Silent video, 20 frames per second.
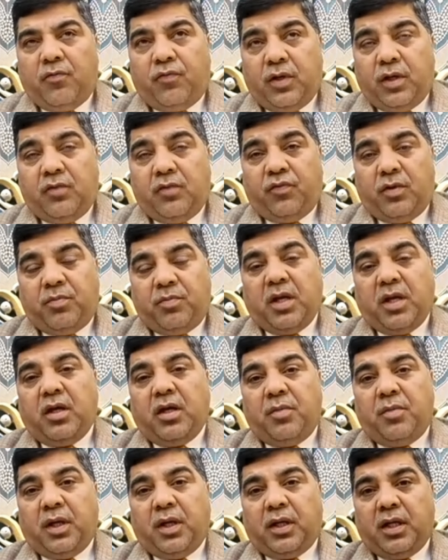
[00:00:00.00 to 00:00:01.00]
في في البنك
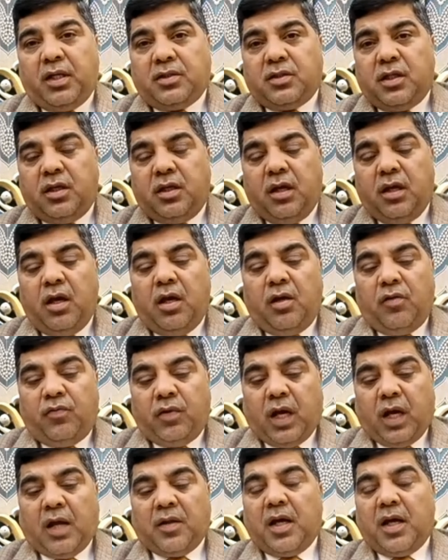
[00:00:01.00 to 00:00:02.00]
المركزي
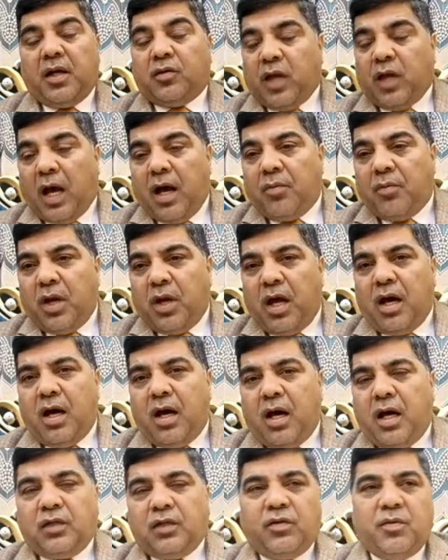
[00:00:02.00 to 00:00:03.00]
في قضايا
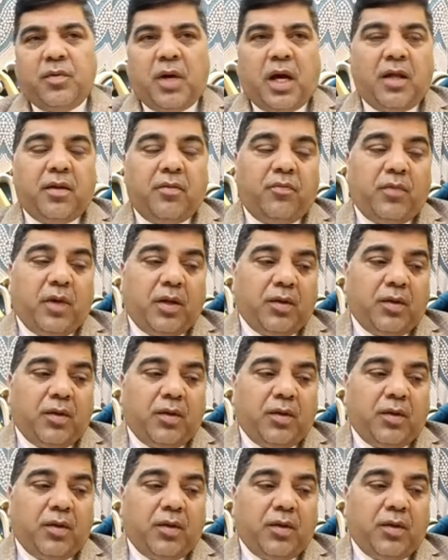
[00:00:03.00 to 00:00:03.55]
التعاملات في طيب.